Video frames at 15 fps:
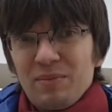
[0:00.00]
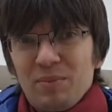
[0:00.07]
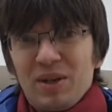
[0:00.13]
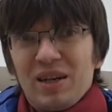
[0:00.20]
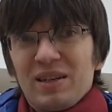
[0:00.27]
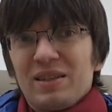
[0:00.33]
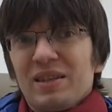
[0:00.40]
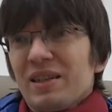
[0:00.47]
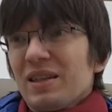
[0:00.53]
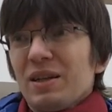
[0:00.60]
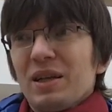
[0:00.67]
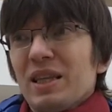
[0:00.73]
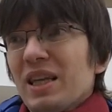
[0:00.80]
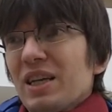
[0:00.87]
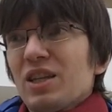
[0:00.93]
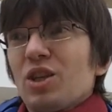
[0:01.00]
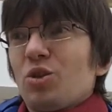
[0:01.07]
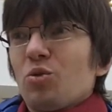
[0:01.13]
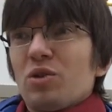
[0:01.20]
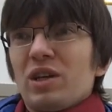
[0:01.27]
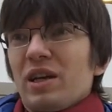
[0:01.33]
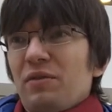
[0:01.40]
Пока, э, наверное,
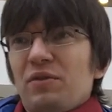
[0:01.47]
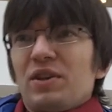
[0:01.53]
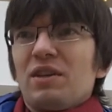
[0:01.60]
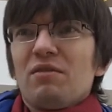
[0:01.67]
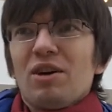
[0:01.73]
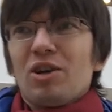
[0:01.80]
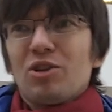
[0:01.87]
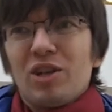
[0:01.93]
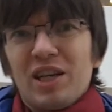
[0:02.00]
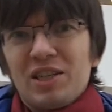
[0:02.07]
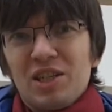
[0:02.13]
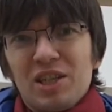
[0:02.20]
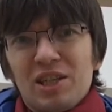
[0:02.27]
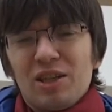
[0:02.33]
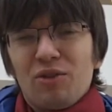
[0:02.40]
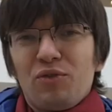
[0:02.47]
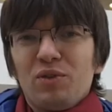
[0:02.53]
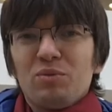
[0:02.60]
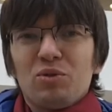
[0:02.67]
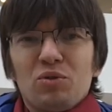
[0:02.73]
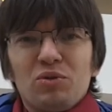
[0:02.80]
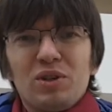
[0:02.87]
турки офигевают, глядя на этот
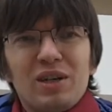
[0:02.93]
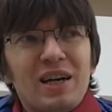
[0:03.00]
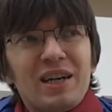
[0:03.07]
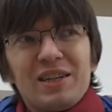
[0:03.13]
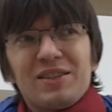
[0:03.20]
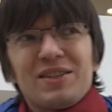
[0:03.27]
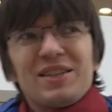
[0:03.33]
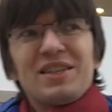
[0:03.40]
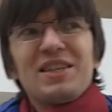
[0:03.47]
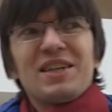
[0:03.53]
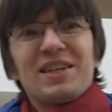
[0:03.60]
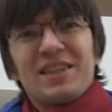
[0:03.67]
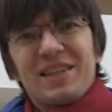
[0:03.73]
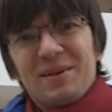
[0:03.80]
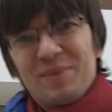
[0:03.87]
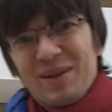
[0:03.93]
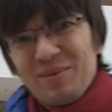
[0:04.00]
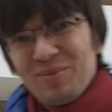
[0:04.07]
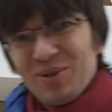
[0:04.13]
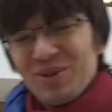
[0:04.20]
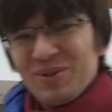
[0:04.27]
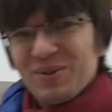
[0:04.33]
фильм, что у них, оказывается, негры там
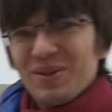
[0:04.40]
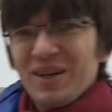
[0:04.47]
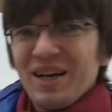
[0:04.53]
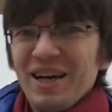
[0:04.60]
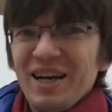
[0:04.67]
работают